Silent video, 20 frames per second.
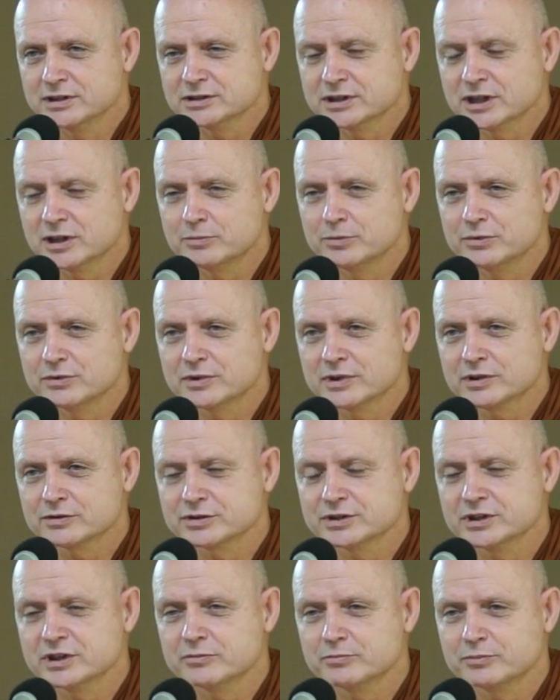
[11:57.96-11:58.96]
ชาวพุทธเรา
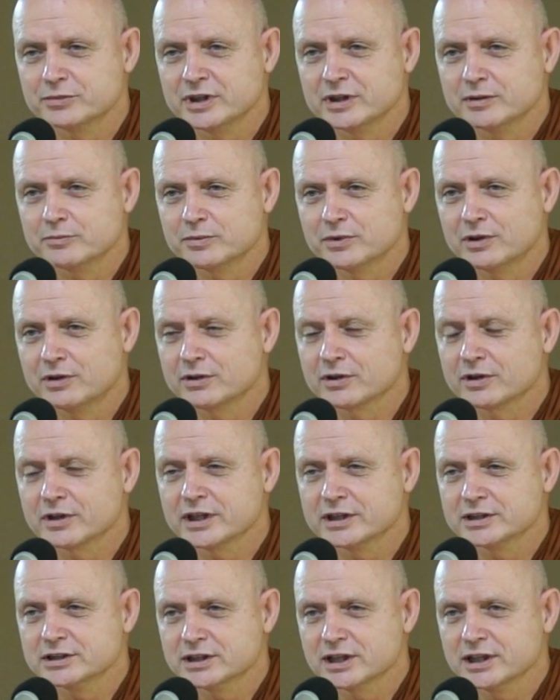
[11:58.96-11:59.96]
เสียเปรียบเพราะเกร
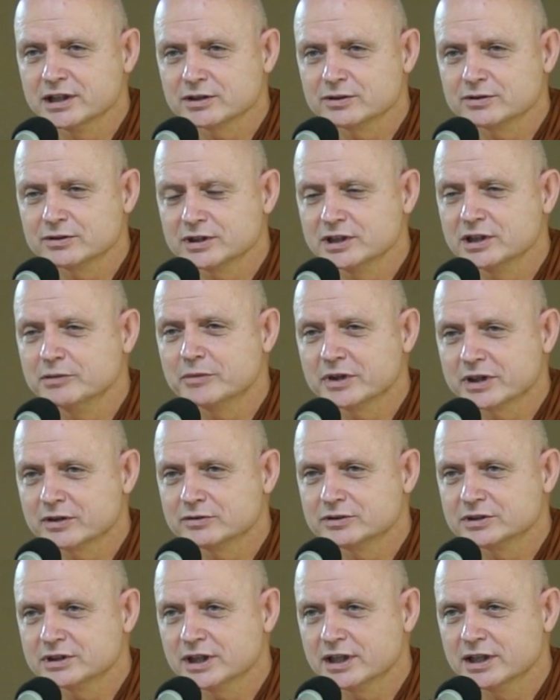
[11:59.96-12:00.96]
งใจคนที่ไม่เข้า
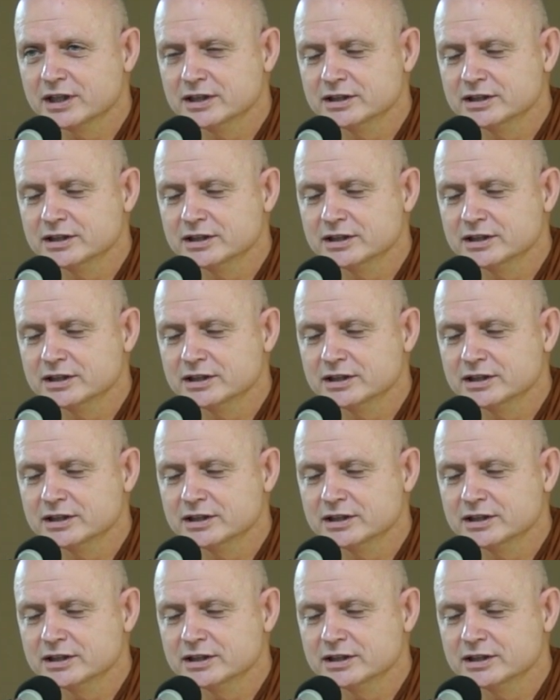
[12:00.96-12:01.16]
ใจ